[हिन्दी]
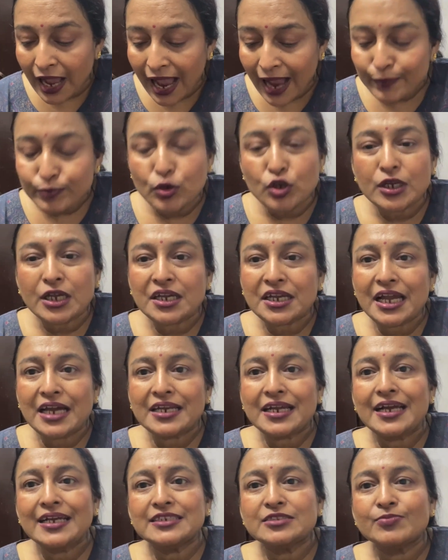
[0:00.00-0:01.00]
आप लोग की क्या
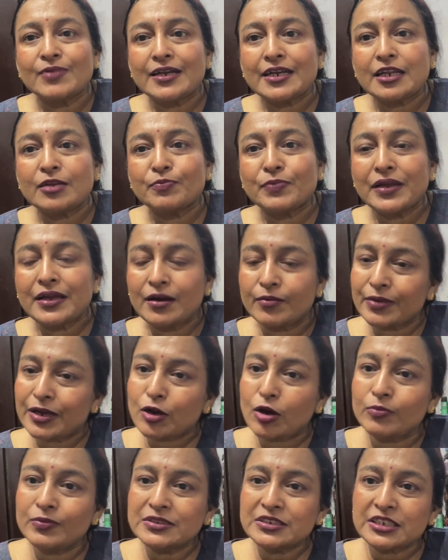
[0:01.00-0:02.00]
राय इस मैटर पे हमें
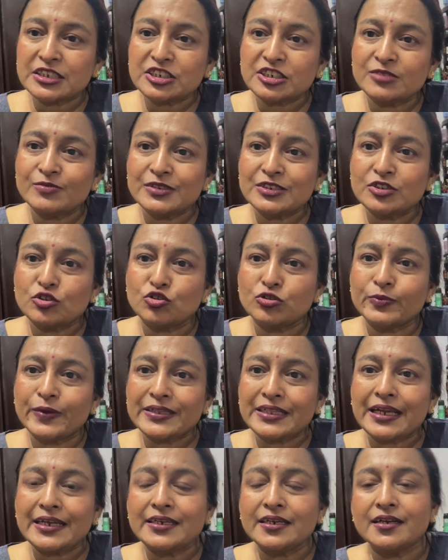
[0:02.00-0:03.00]
कमेंट सेक्शन में ज़रूर
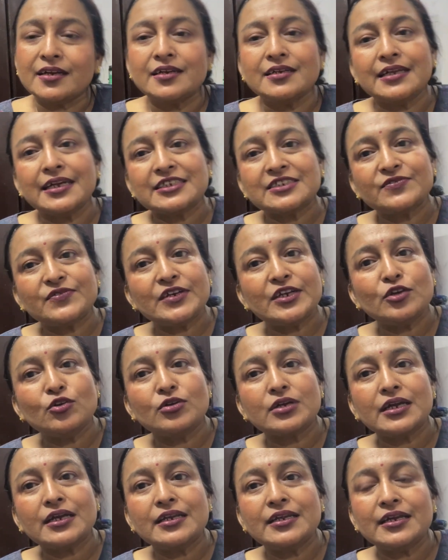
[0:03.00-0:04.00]
बताइएगा नेक्स्ट वीडियो
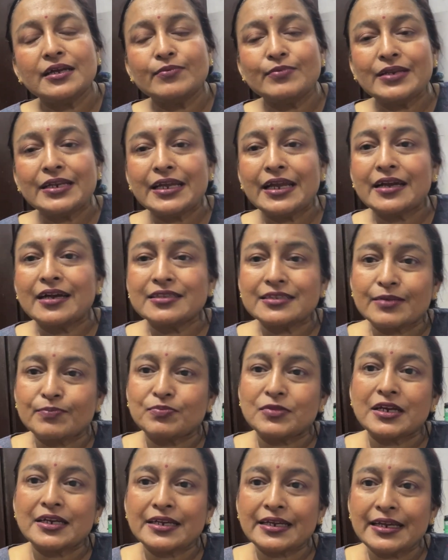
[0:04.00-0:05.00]
के लिए मिलिएगा तब
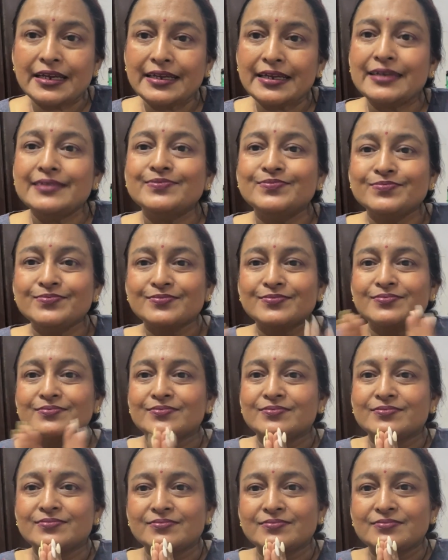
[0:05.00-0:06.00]
तक के लिए
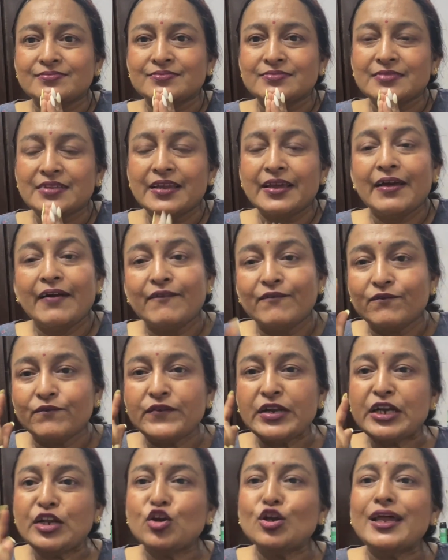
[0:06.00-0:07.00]

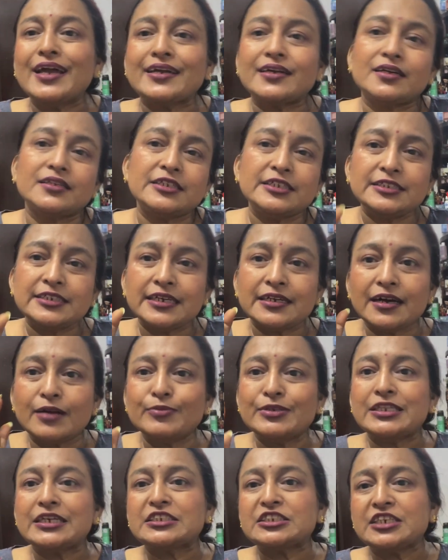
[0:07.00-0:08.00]
वीडियो लाइक कर दीजिएगा
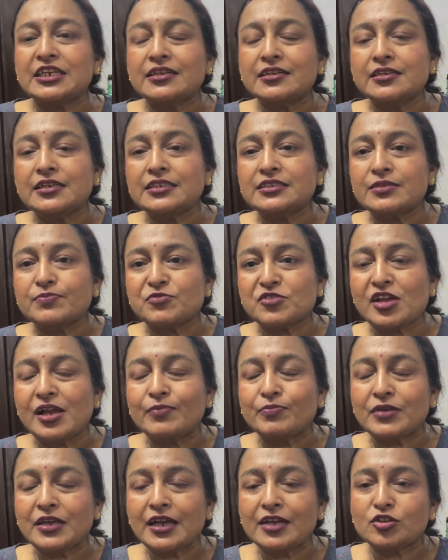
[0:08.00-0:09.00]
अभी तक चैनल नहीं सब्सक्राइब
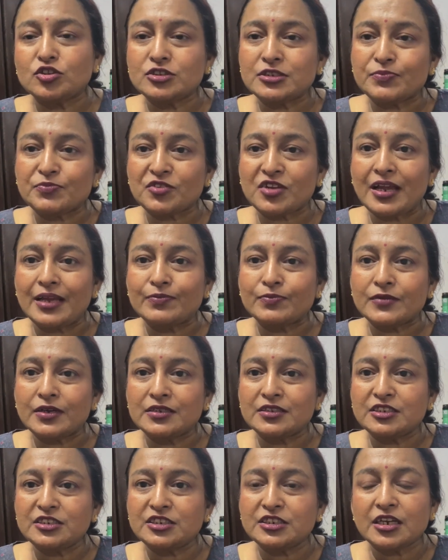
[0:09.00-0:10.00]
किया तो सब्सक्राइब कर
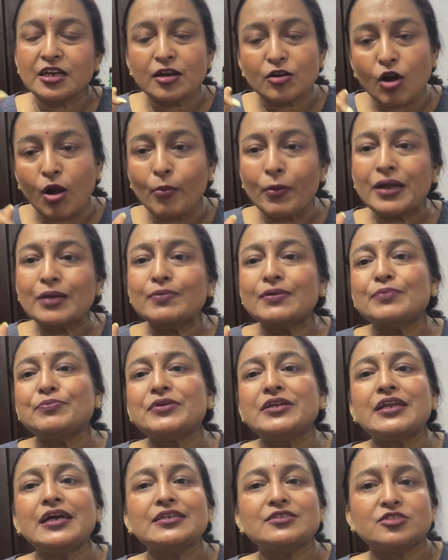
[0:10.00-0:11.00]
दीजिएगा कॉमेंट में
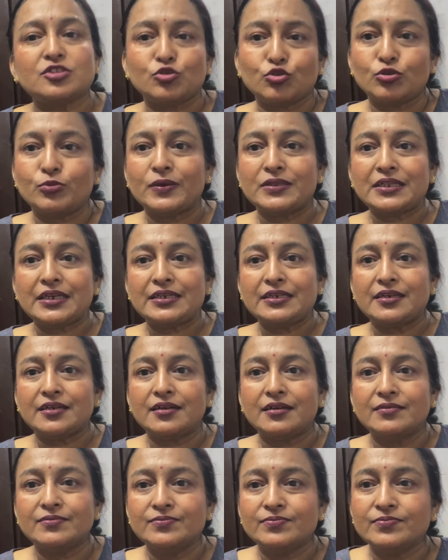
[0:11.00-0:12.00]
अपनी राय ज़रूर
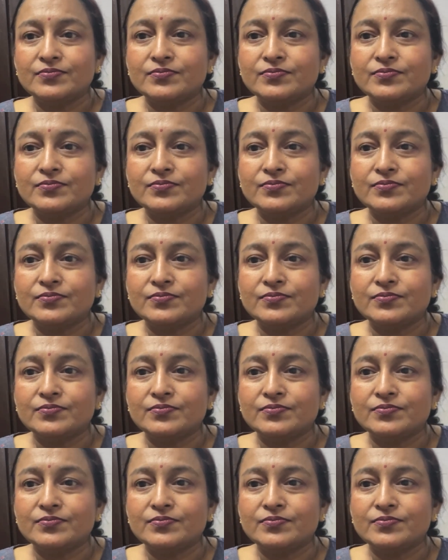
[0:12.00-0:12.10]
बताइएगा